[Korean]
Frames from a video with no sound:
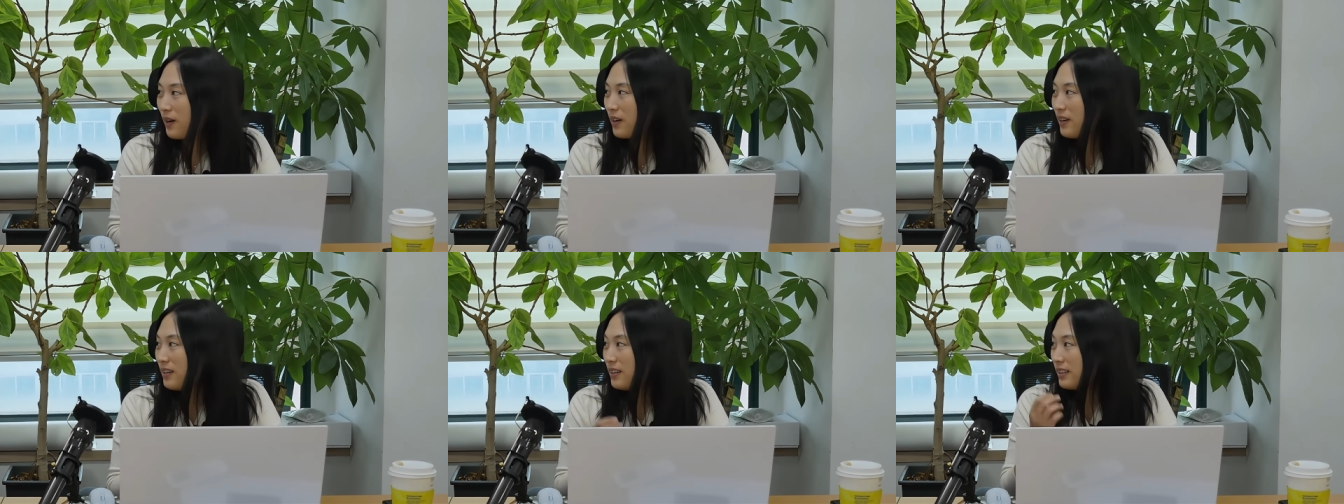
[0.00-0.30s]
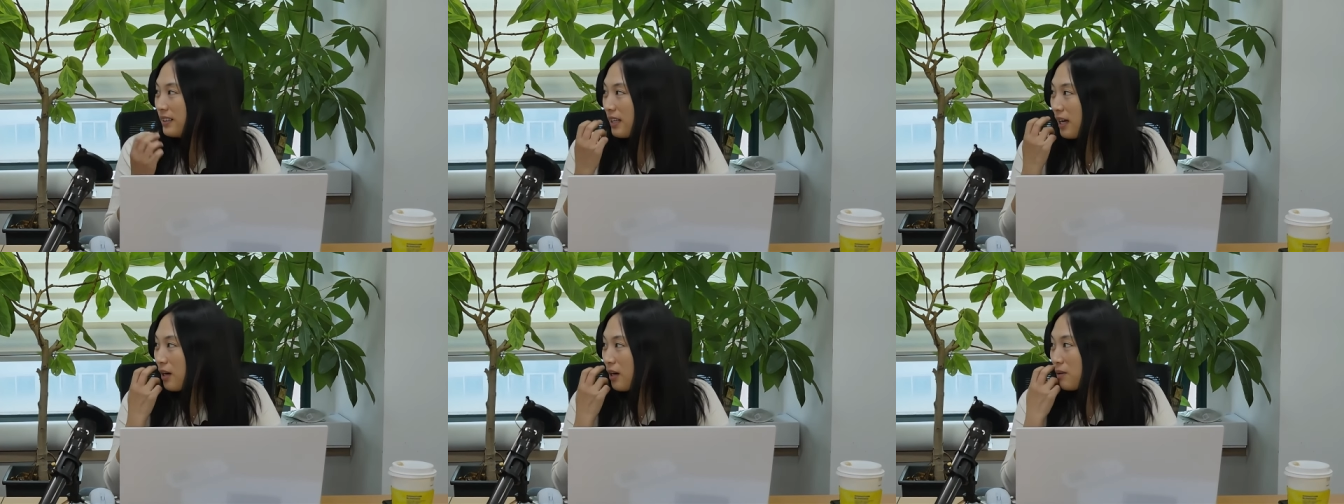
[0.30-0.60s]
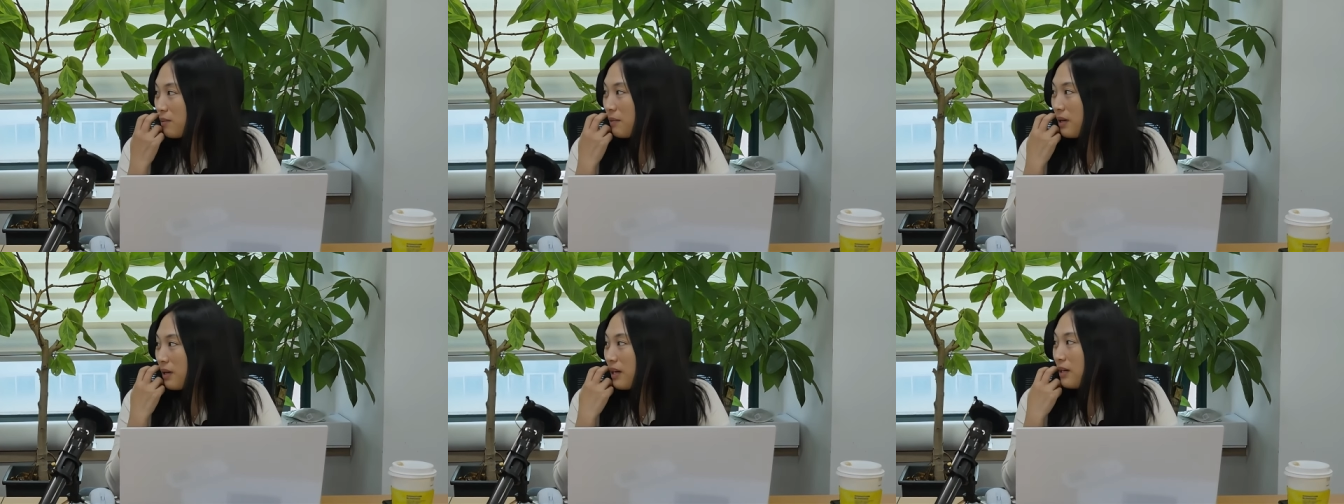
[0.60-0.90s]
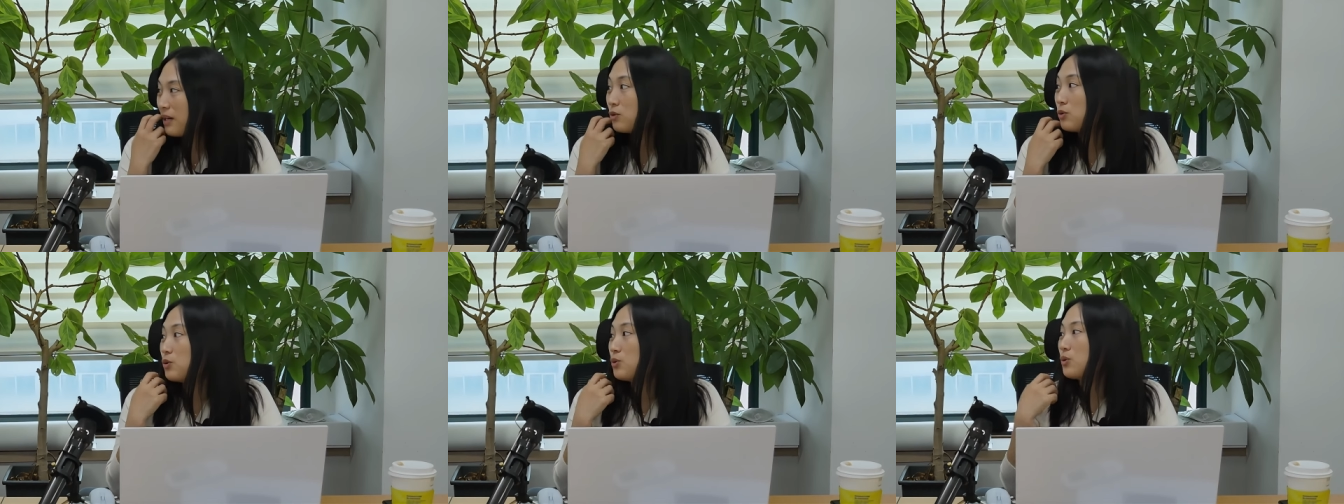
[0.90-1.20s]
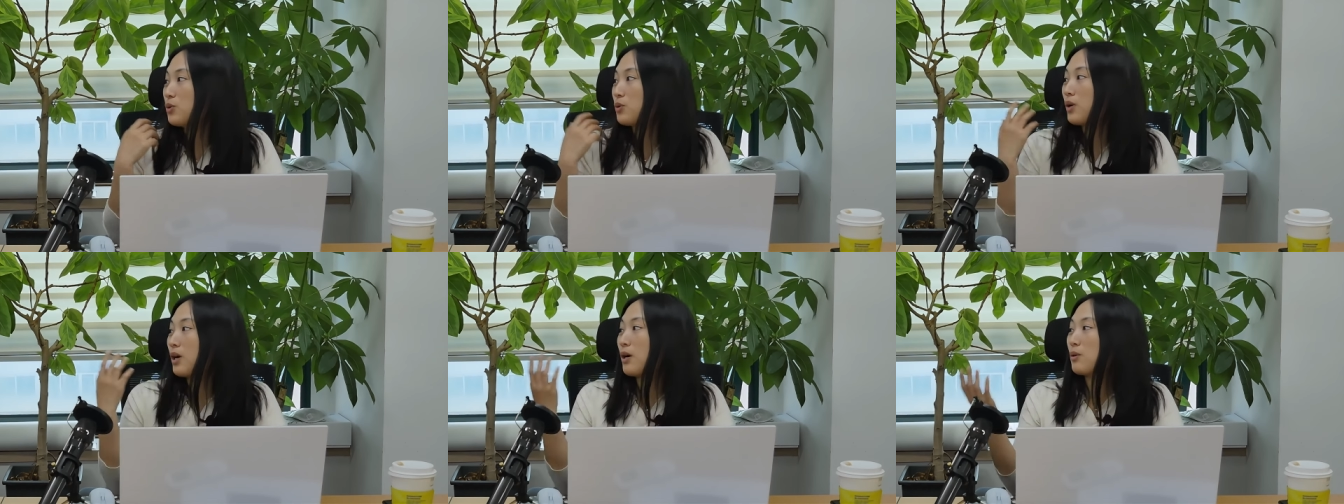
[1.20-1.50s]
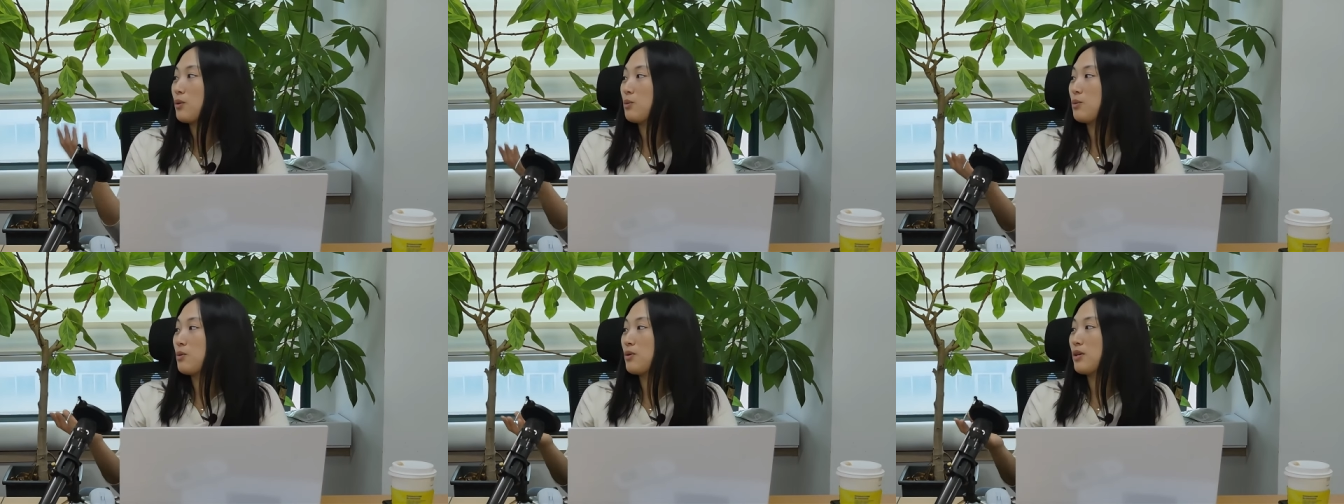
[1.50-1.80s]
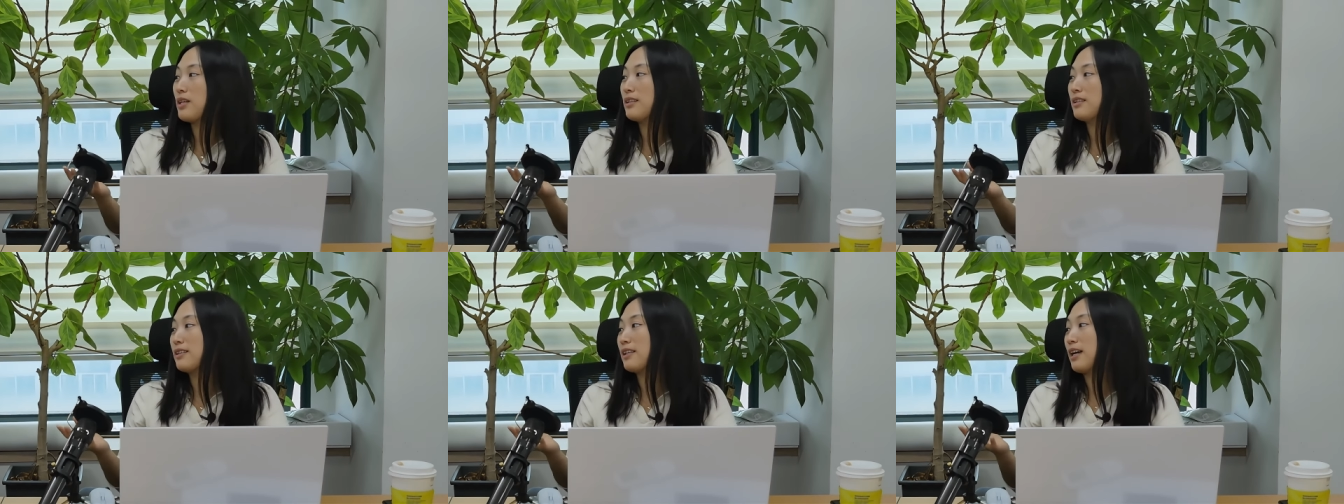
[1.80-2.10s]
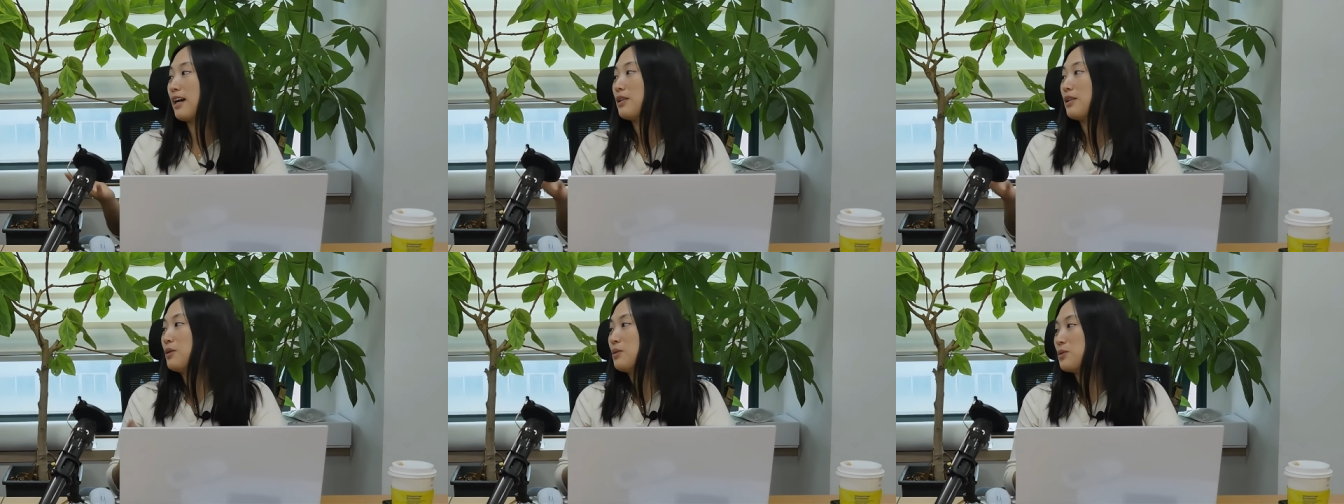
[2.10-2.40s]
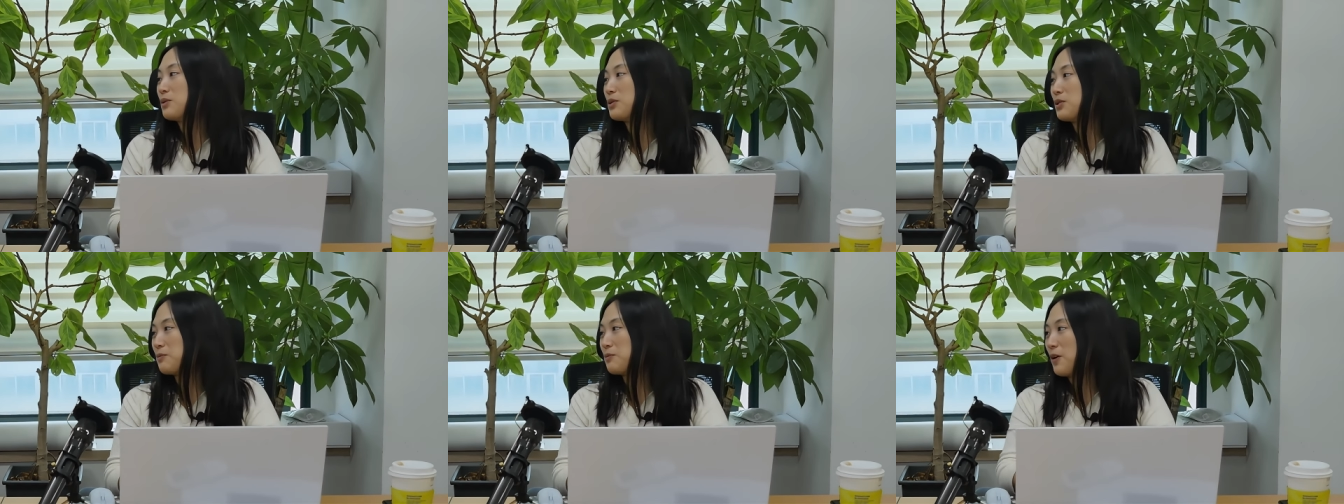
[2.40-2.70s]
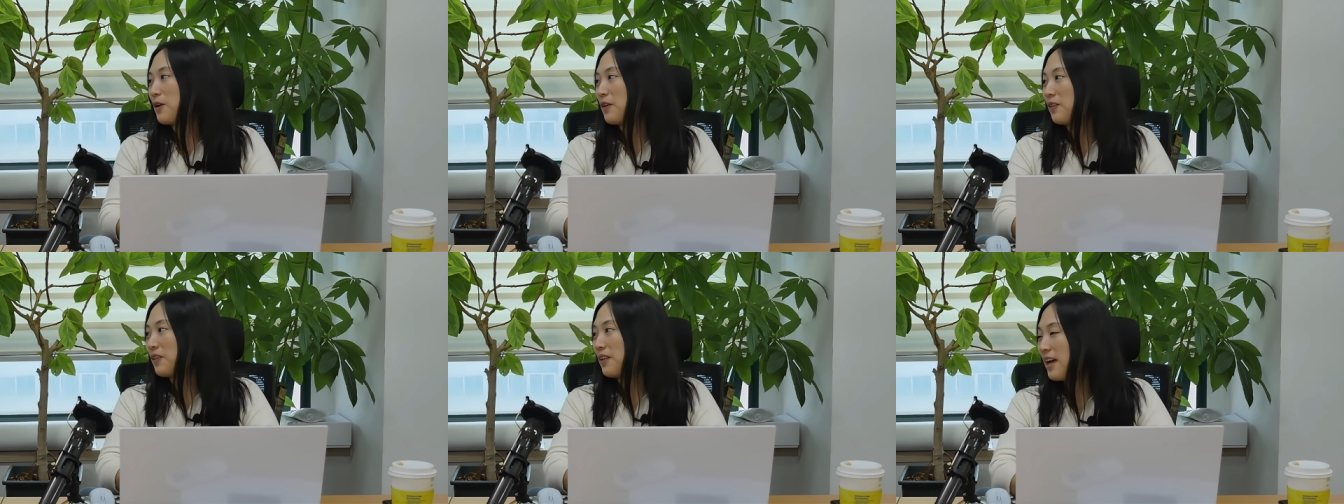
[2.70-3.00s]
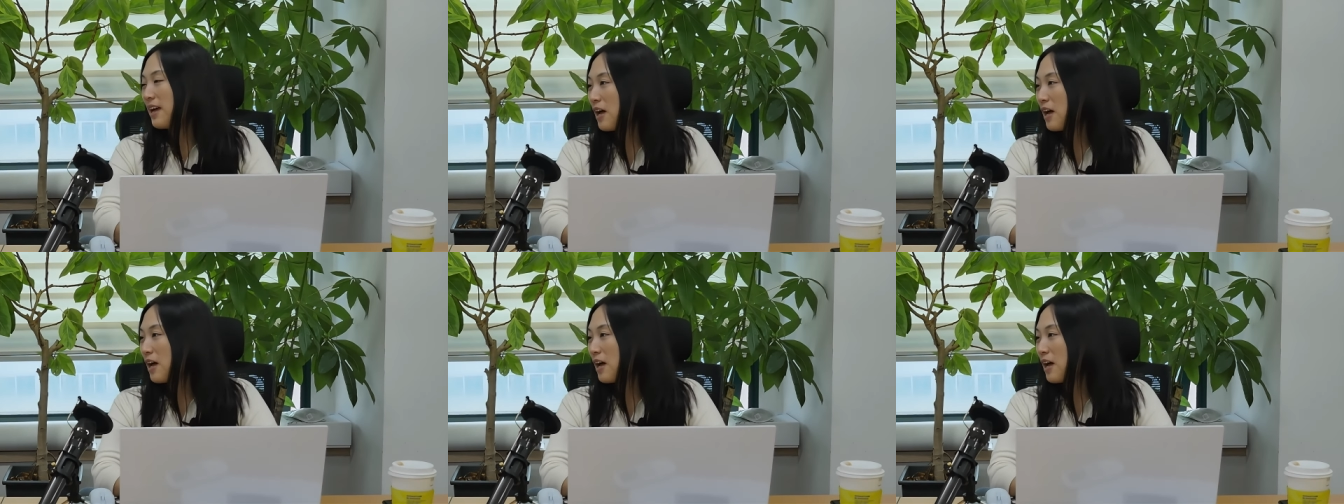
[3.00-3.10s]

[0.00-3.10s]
네. 다음에 뉴욕하고 폴란드 다녀오시면 네.